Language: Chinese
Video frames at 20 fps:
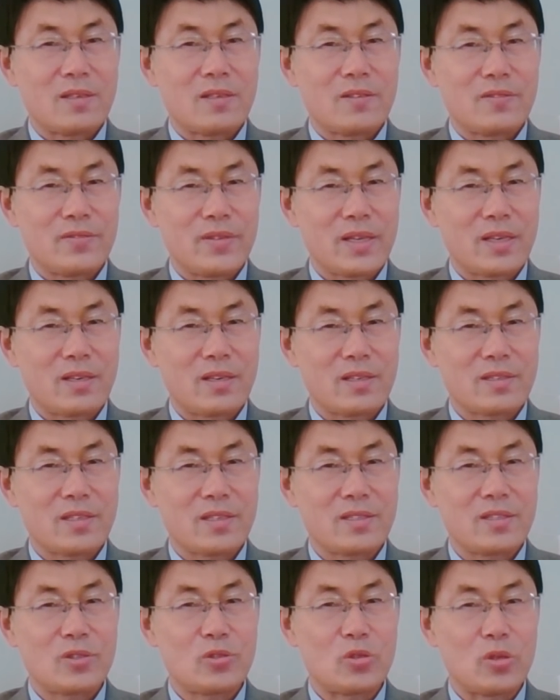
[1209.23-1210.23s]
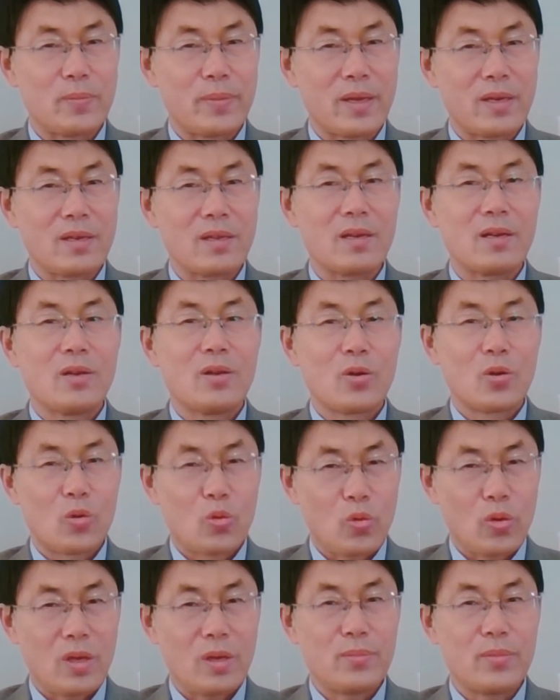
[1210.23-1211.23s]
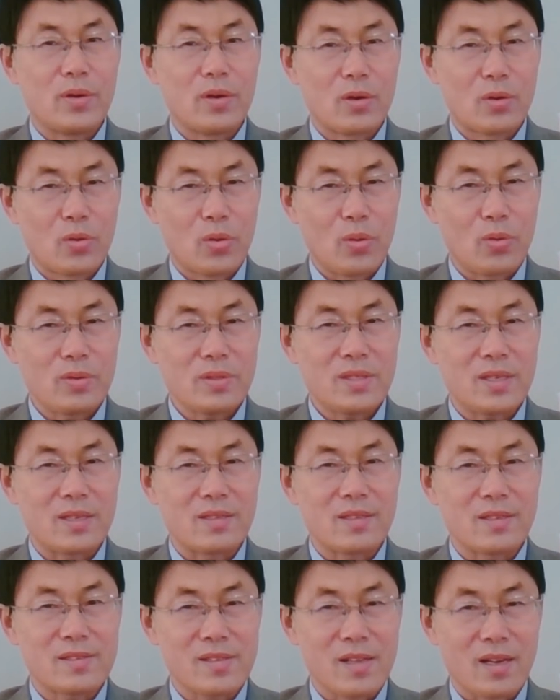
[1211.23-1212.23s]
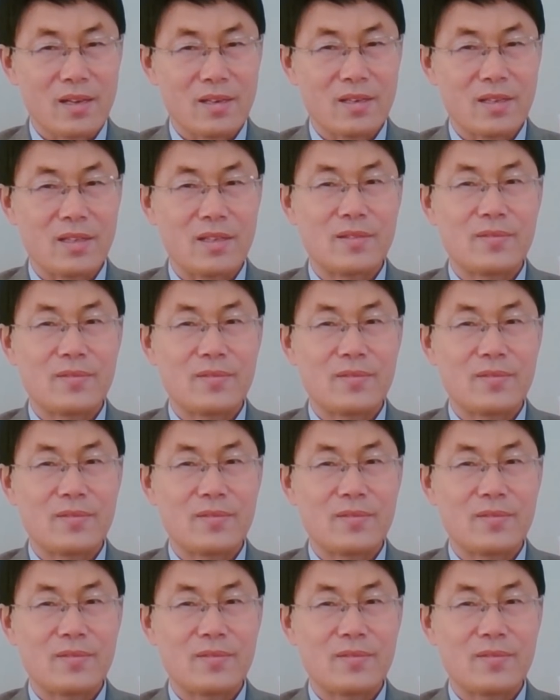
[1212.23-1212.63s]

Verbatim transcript: 为柯庆施举办了规模空前的丧礼。